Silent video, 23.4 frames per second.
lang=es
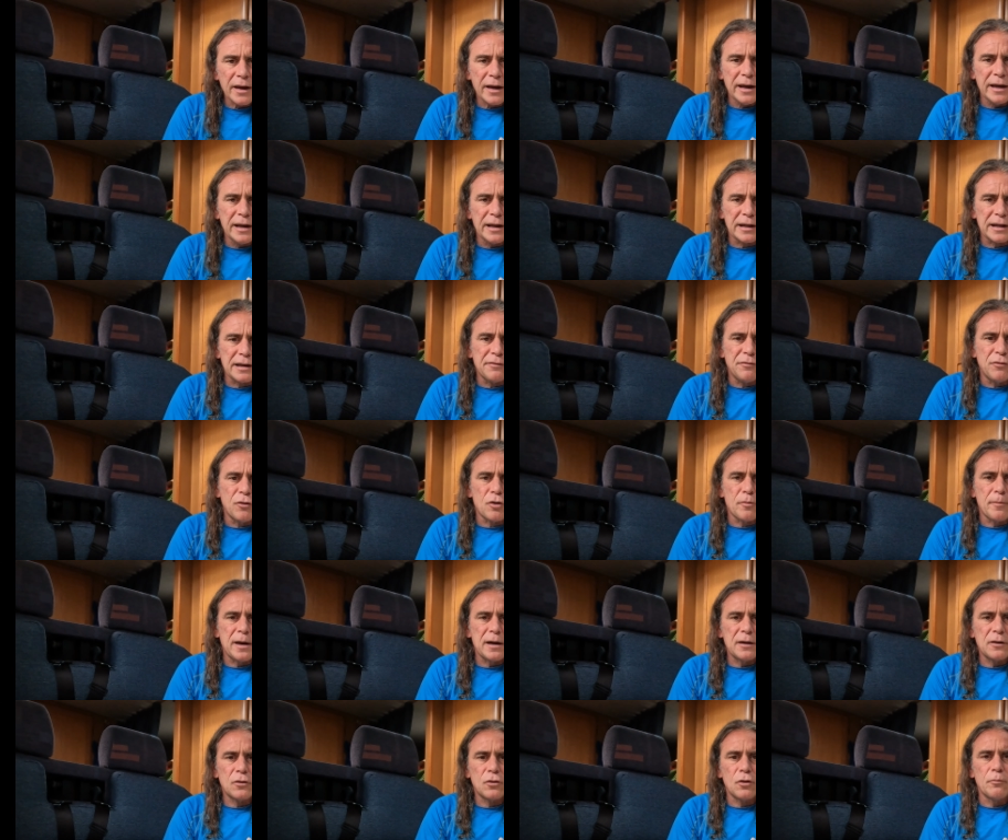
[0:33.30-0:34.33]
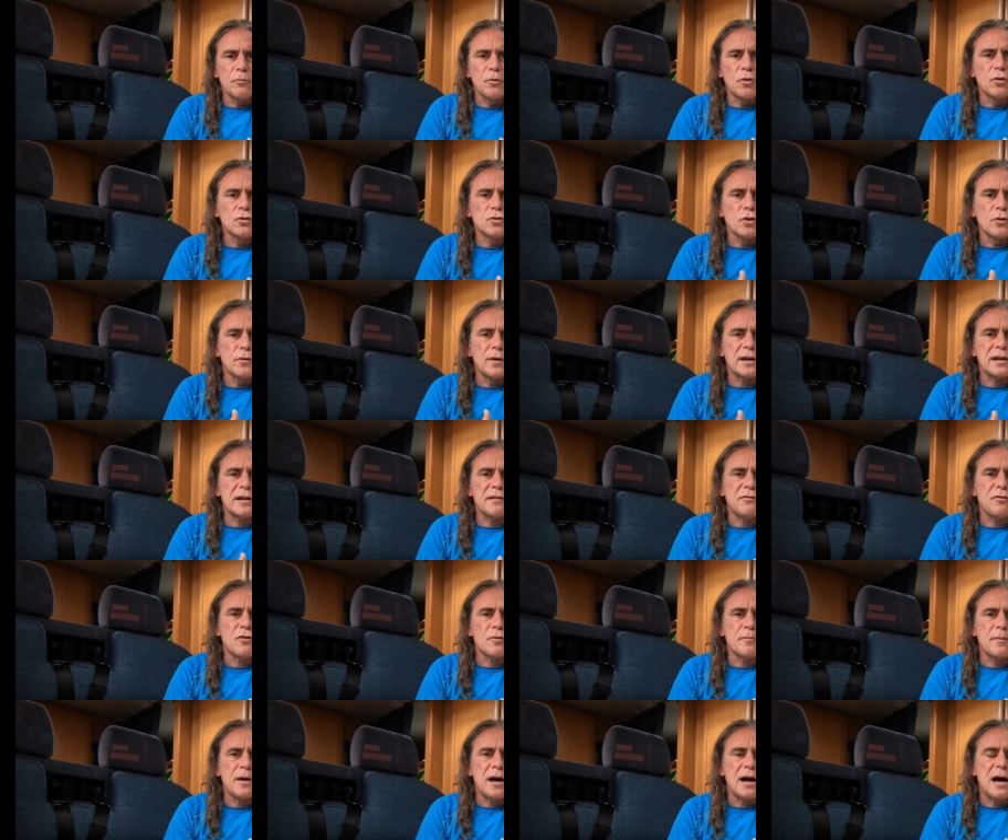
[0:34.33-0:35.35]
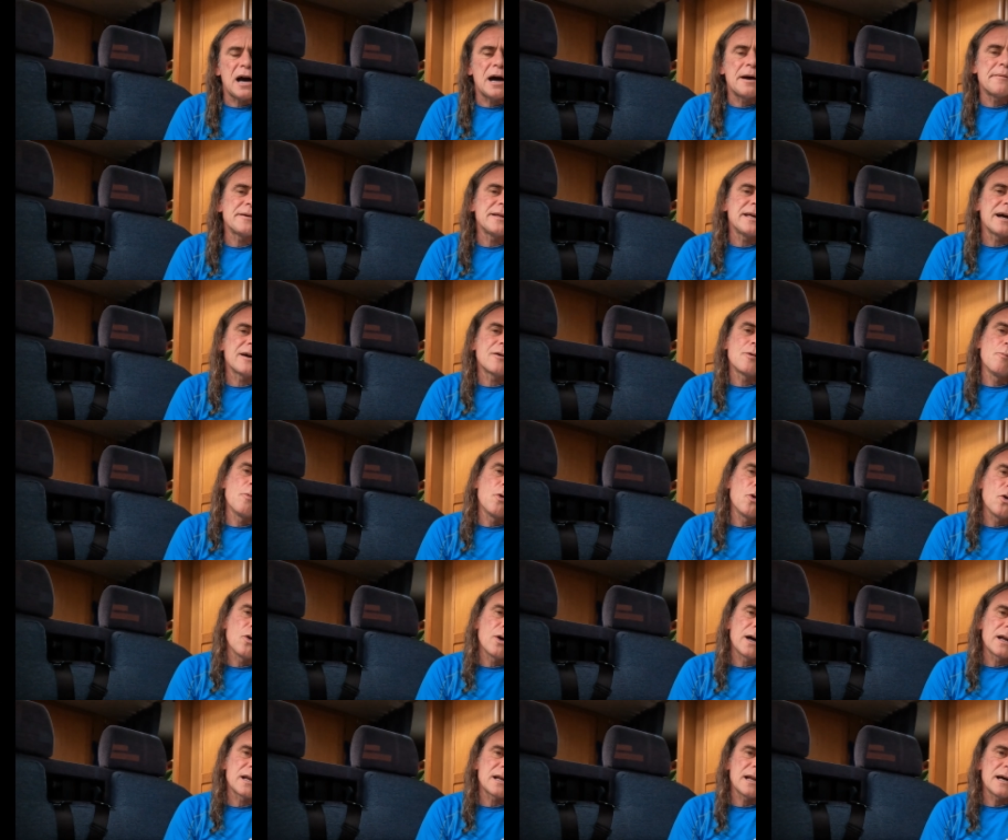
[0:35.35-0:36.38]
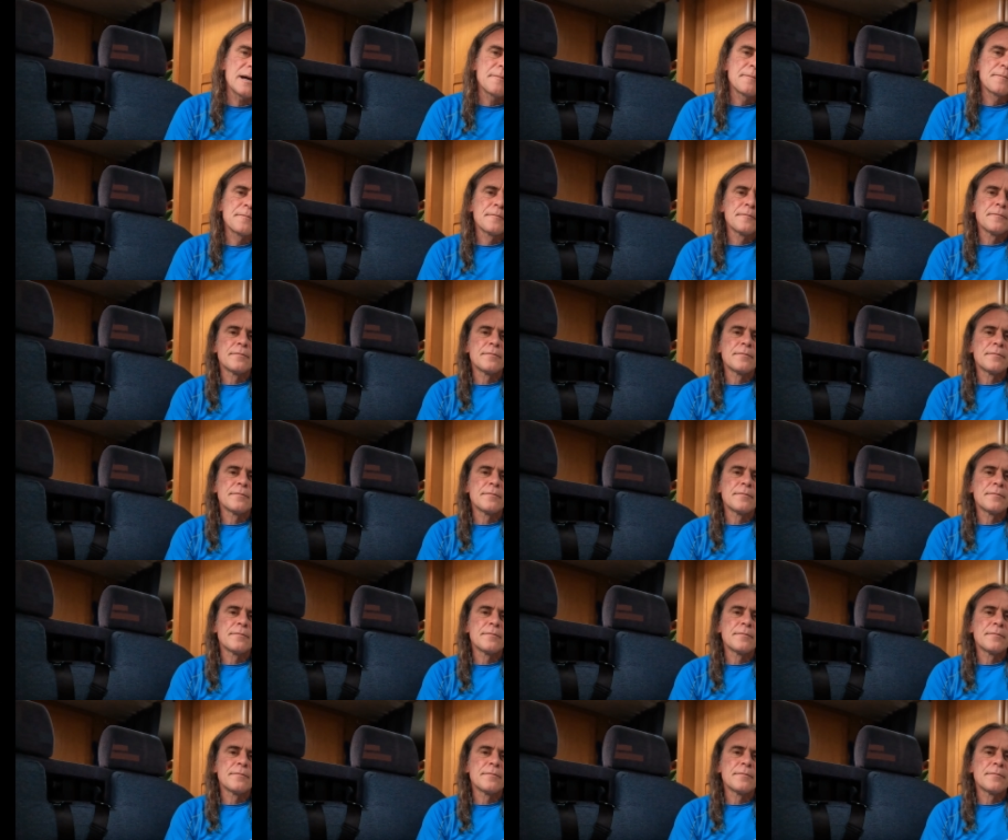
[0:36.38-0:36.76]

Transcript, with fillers: eh, reforma. Como toda reforma, habría que homologarla.